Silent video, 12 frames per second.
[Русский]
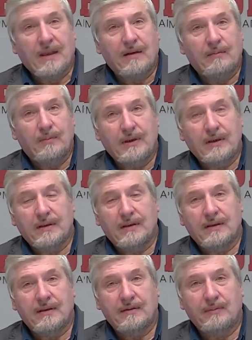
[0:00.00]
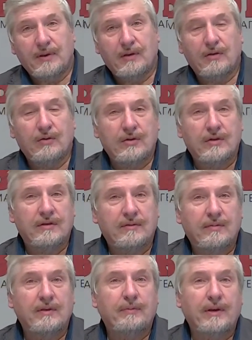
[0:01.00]
было предложен,
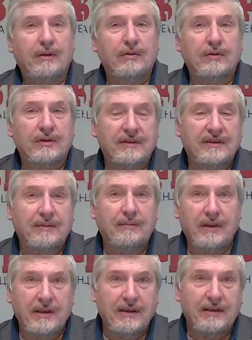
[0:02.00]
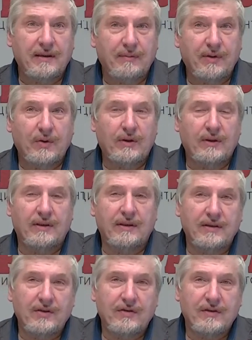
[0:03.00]
был предложен знаменитый
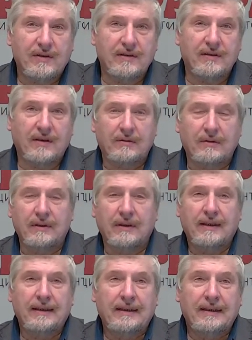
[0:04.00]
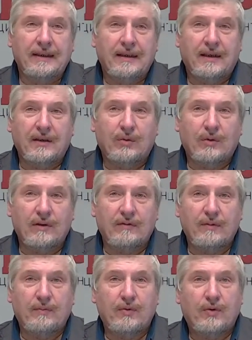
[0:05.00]
биогенетический закон, который
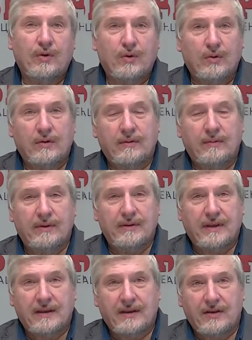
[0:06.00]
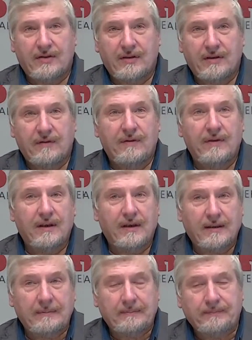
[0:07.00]
в эпоху бесконечной
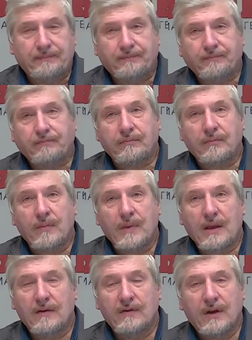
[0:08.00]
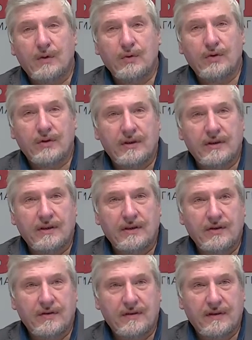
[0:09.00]
веры в
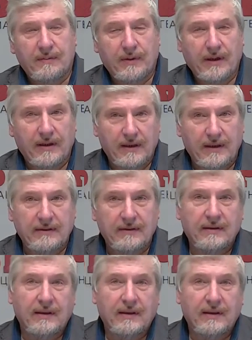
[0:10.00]
научно-технический прогресс,